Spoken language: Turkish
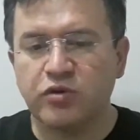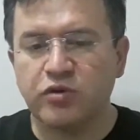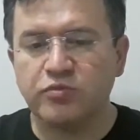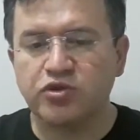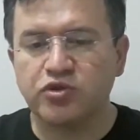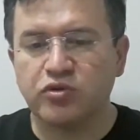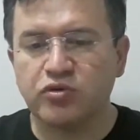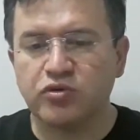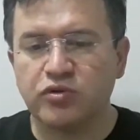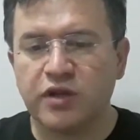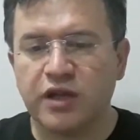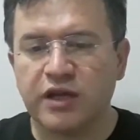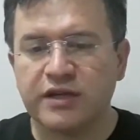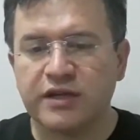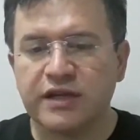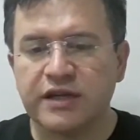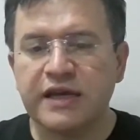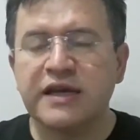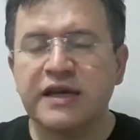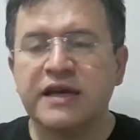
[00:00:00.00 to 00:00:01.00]
şahit
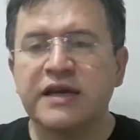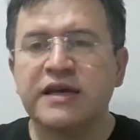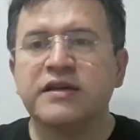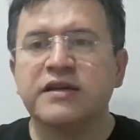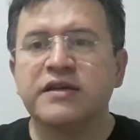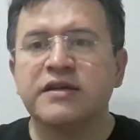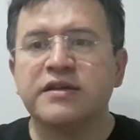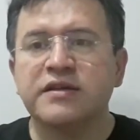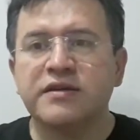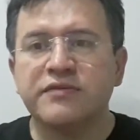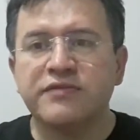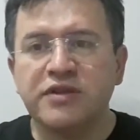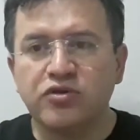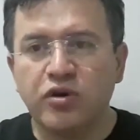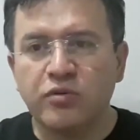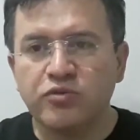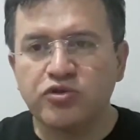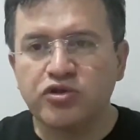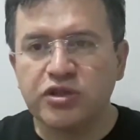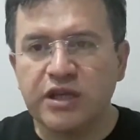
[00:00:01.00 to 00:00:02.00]
olmuş olurlar.
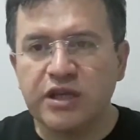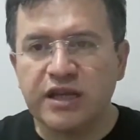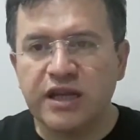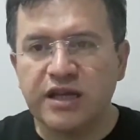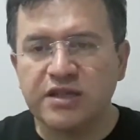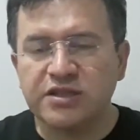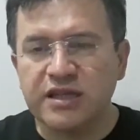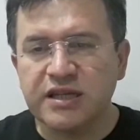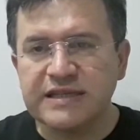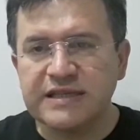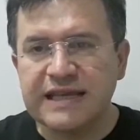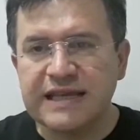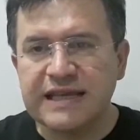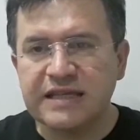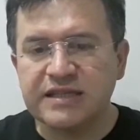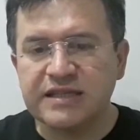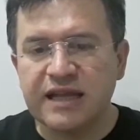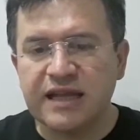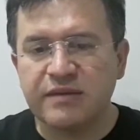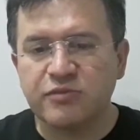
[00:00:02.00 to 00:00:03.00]
E, videomuzu yeni
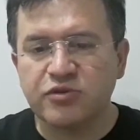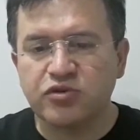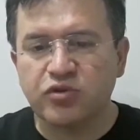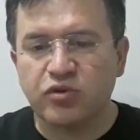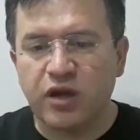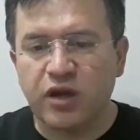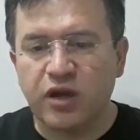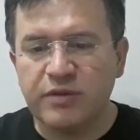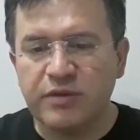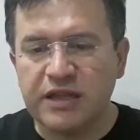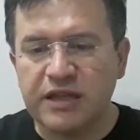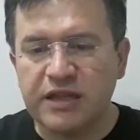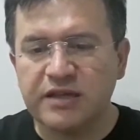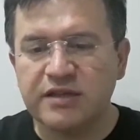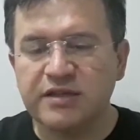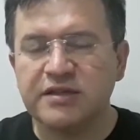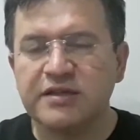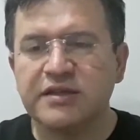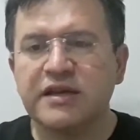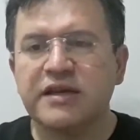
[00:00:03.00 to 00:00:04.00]
açan
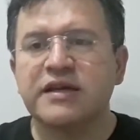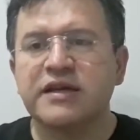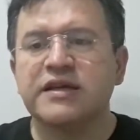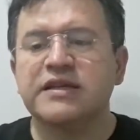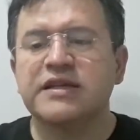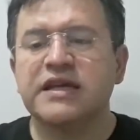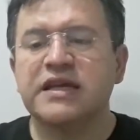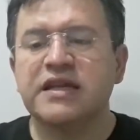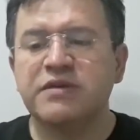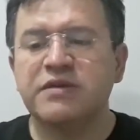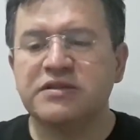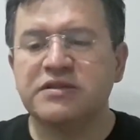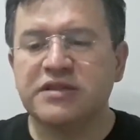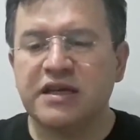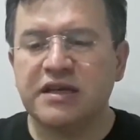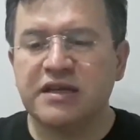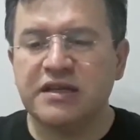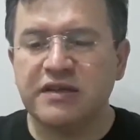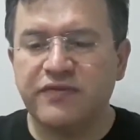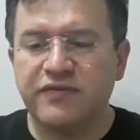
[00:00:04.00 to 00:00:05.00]
izleyicilerimiz olabilir.